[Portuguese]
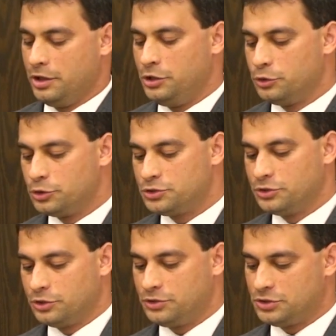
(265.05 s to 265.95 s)
E hoje
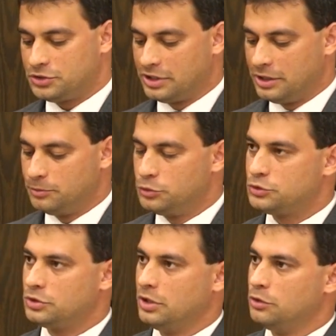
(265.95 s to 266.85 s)
nós
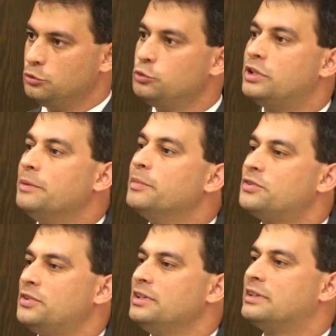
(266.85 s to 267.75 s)
estamos no tema
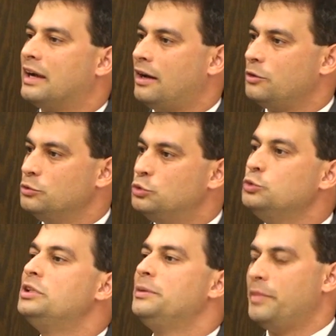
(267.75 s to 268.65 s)
central do
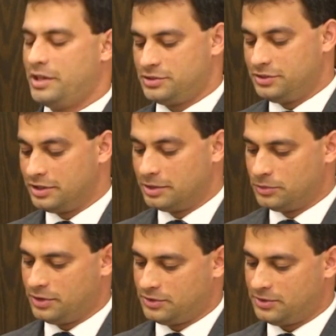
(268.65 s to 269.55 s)
trimestre,
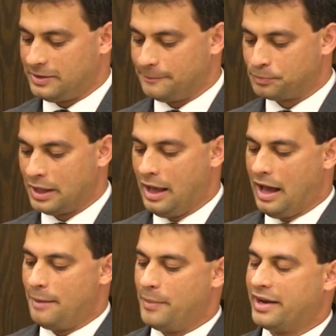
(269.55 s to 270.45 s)
digamos assim,
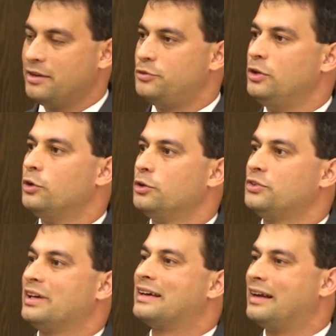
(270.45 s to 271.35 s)
a
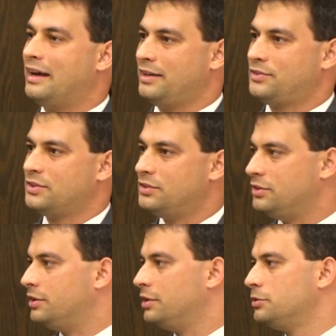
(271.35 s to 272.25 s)
maravilhosa graça de
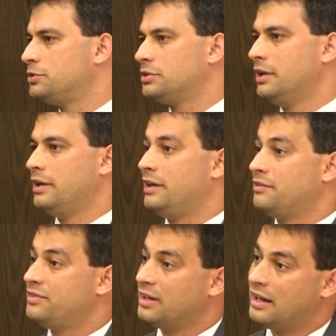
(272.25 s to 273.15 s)
Deus
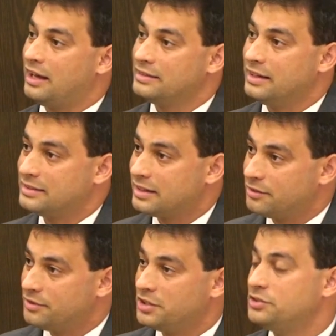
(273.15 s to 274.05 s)
revelada
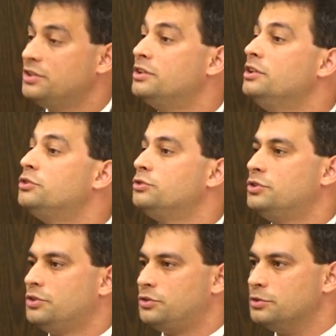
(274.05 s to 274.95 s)
através de Cristo
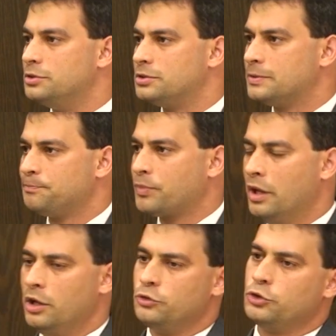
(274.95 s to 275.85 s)
Jesus.
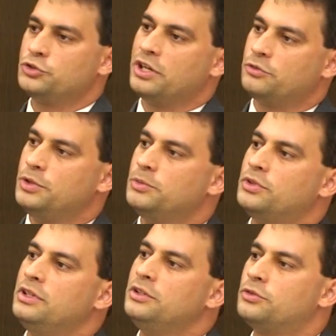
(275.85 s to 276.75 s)
Nós já vimos
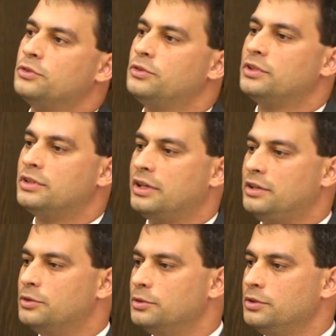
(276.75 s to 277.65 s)
em lições
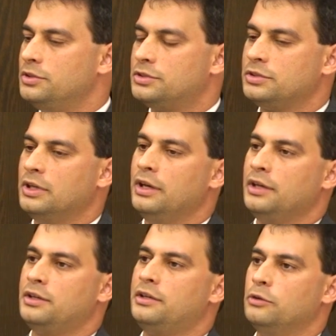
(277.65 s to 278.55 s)
anteriores
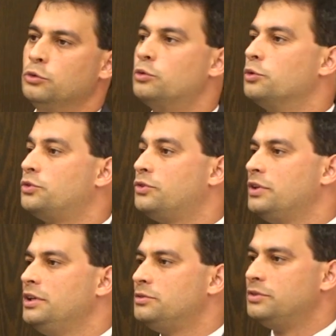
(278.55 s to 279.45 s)
o
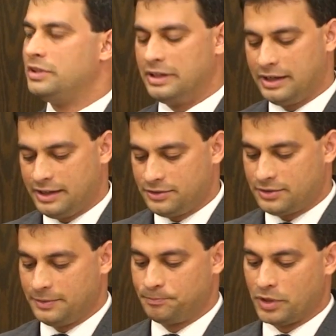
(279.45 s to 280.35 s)
conceito de
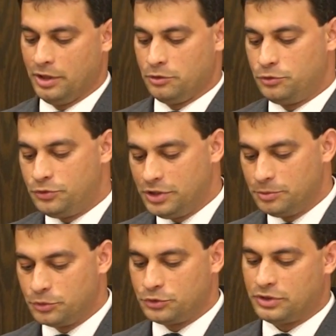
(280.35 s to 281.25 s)
graça,
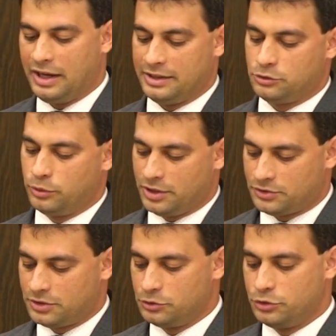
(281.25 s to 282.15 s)
vimos a
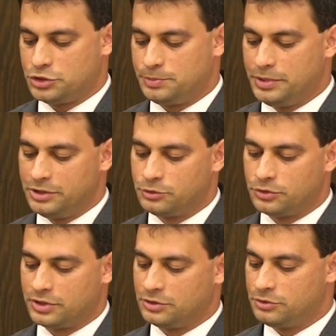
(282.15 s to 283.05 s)
atuação do Espírito
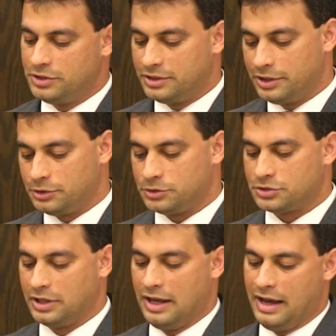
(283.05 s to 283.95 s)
Santo de
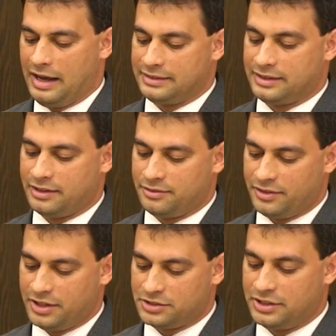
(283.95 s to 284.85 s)
Deus
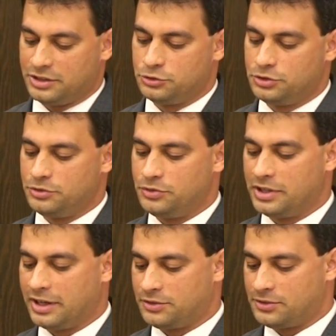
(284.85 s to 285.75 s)
através da
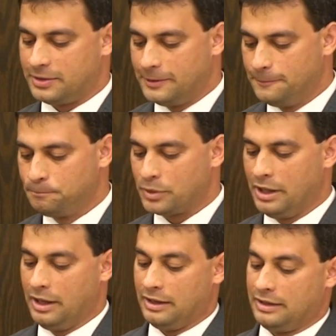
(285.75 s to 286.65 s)
justificação,
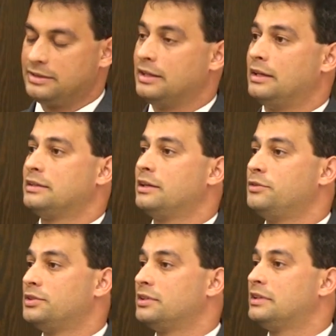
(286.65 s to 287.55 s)
até,
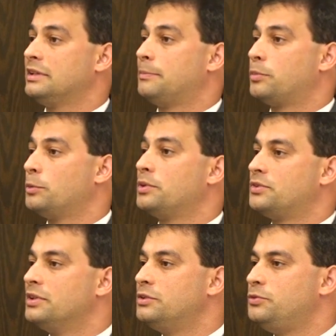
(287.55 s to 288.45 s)
através até da própria
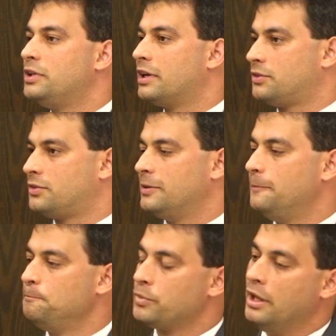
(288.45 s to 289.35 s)

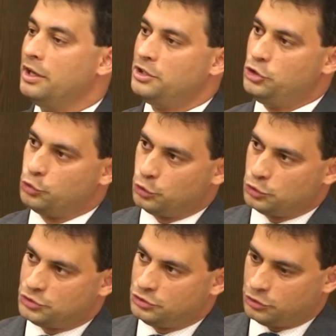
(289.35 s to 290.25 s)
santificação, e
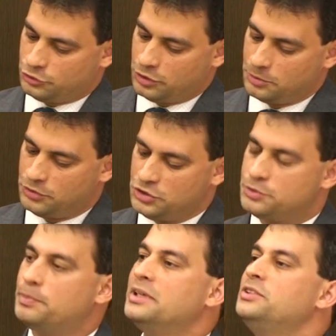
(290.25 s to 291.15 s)
hoje nós vamos
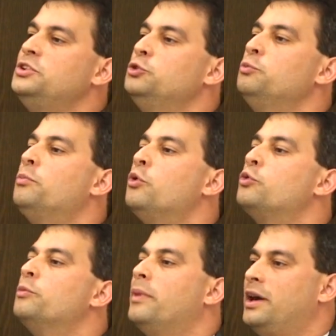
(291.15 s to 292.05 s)
expandir um
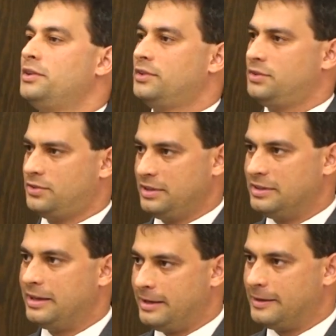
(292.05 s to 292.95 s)
pouco mais essa
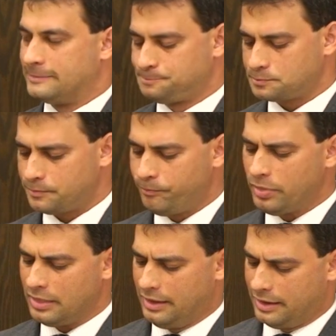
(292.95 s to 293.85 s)
ideia.
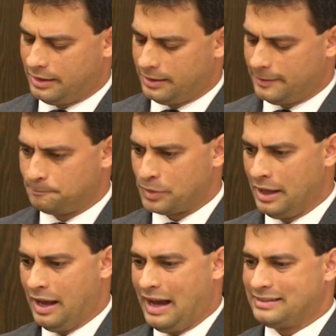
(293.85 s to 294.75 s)
É,
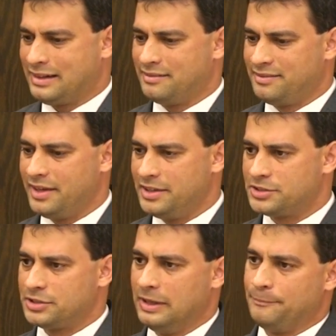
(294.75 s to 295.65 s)

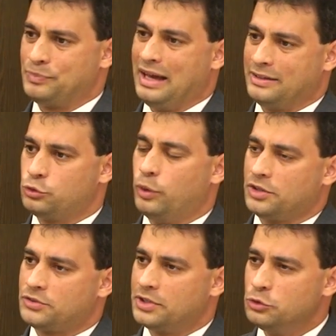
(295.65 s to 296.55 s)
através da
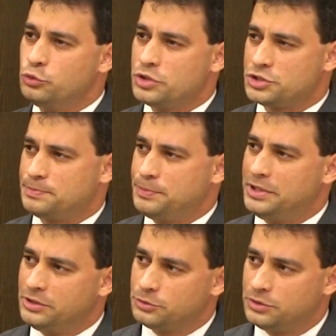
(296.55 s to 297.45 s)
atuação do
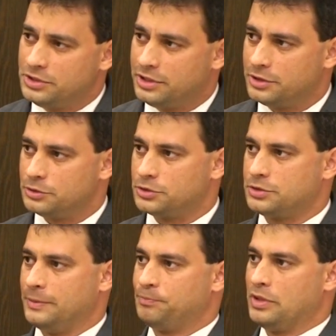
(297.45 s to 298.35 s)
Espírito de
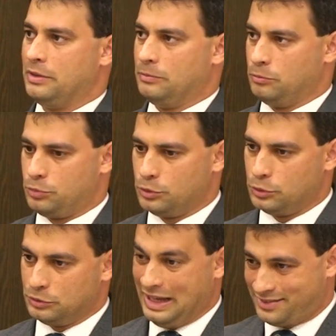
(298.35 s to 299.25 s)
Deus, por,
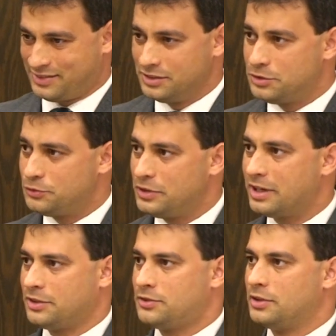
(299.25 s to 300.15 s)
tipo da
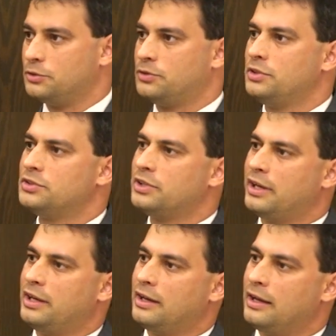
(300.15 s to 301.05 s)
santificação, seja
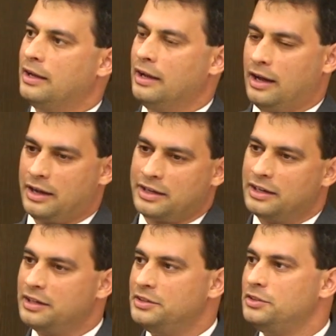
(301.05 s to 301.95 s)
ela
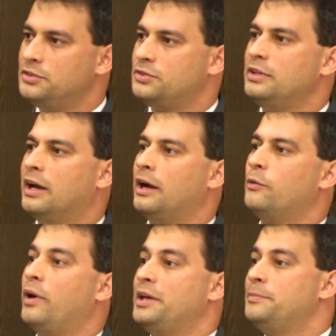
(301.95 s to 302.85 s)
aquela
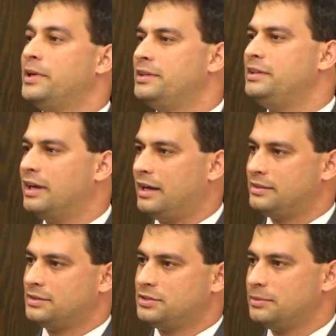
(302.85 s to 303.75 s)
inicial, a
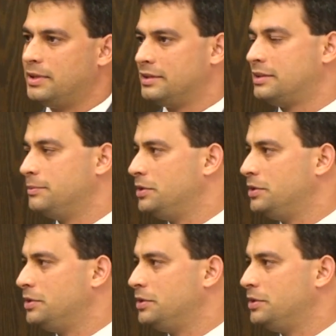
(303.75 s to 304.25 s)
imediata, chamada também